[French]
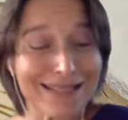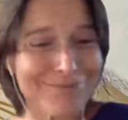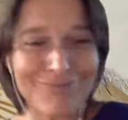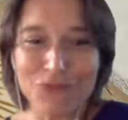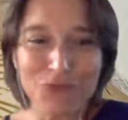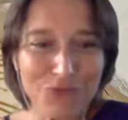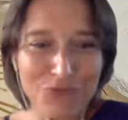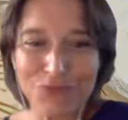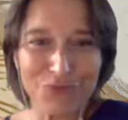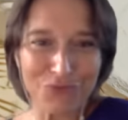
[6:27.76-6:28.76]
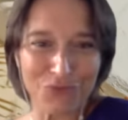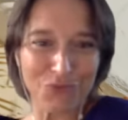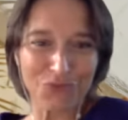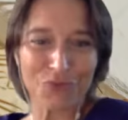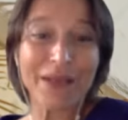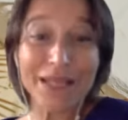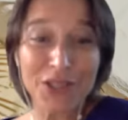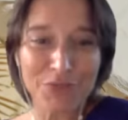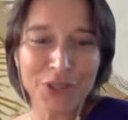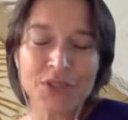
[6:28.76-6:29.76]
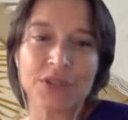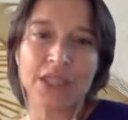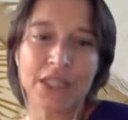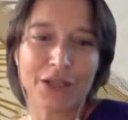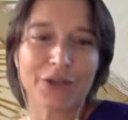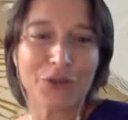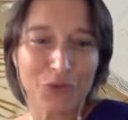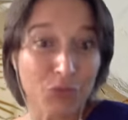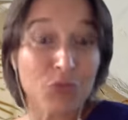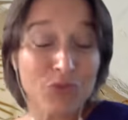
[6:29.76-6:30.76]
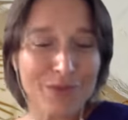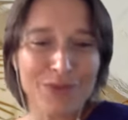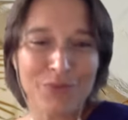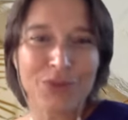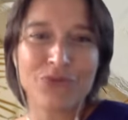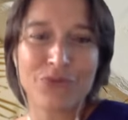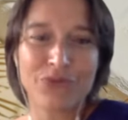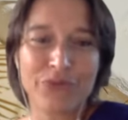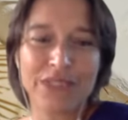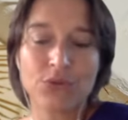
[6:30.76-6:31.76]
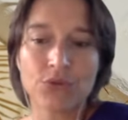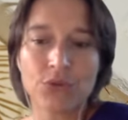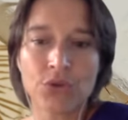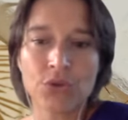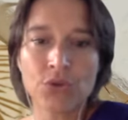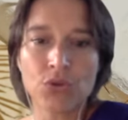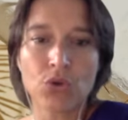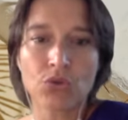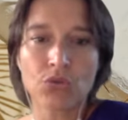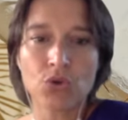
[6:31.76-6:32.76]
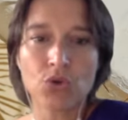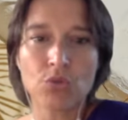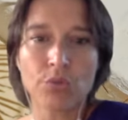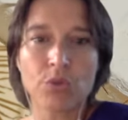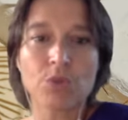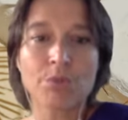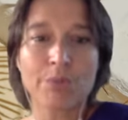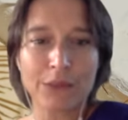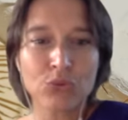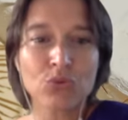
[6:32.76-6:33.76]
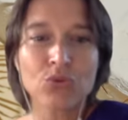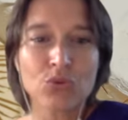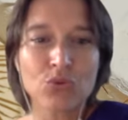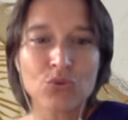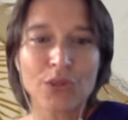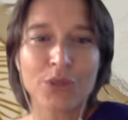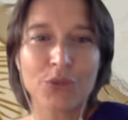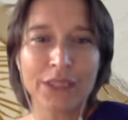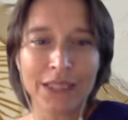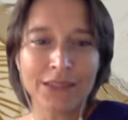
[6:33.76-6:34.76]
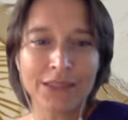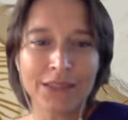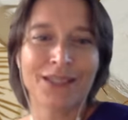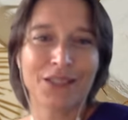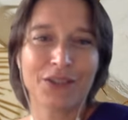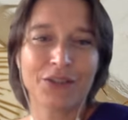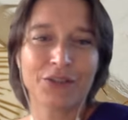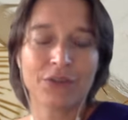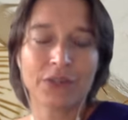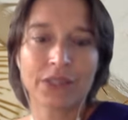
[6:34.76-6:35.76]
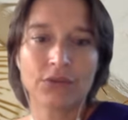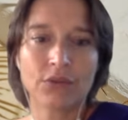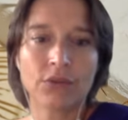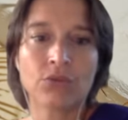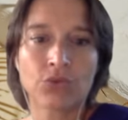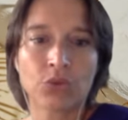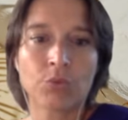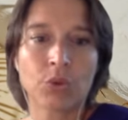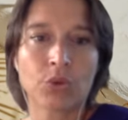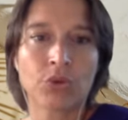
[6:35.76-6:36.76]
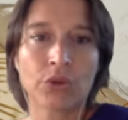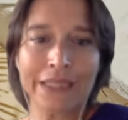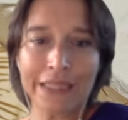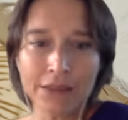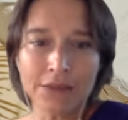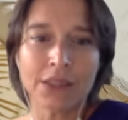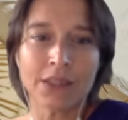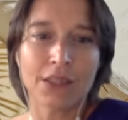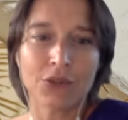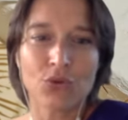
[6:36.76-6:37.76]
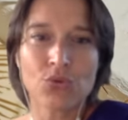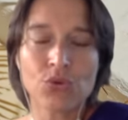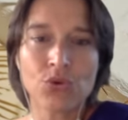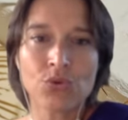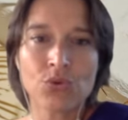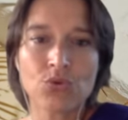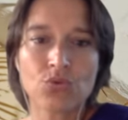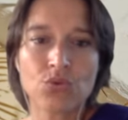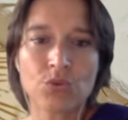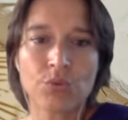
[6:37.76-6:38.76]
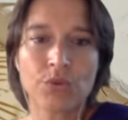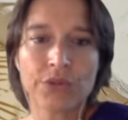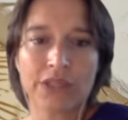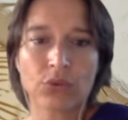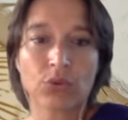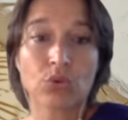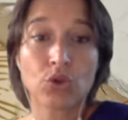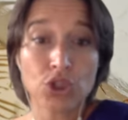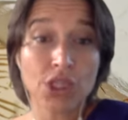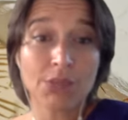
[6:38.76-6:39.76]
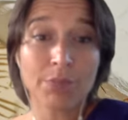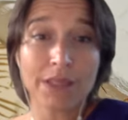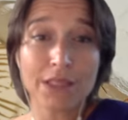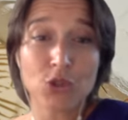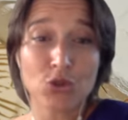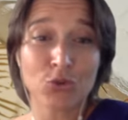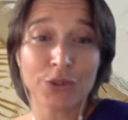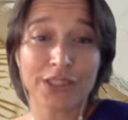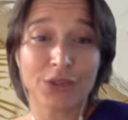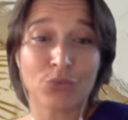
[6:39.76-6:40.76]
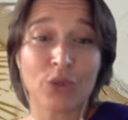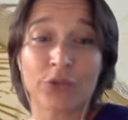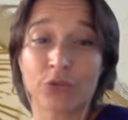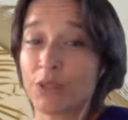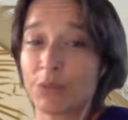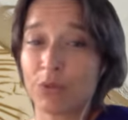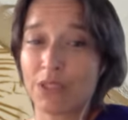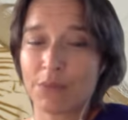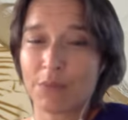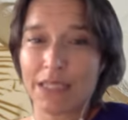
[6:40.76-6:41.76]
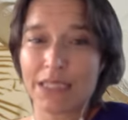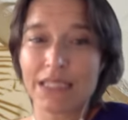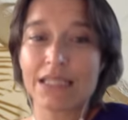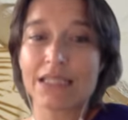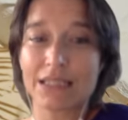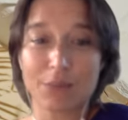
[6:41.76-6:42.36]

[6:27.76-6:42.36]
du management. ça, peut être une, vite une tendance. En revanche, je pense pas du tout que ce soit le cas dans le cas de l'entrepreneuriat, dans le sens où je pense qu'être coaché par des gens qui ont un tout petit peu d'expertise et